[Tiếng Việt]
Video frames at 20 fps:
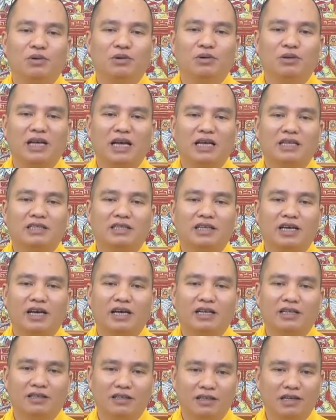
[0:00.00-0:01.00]
Bồ Tát
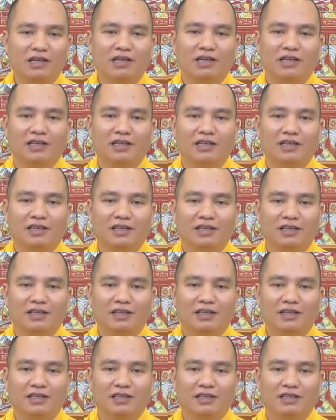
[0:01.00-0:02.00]
sẽ thương
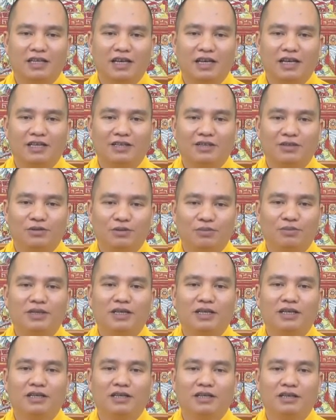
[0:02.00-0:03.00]
sẽ giúp
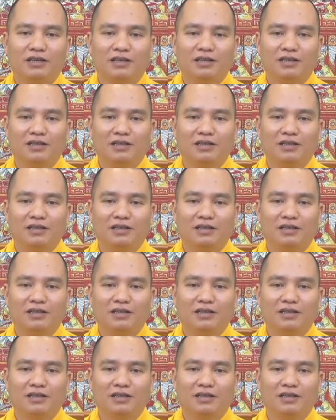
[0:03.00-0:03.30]
đỡ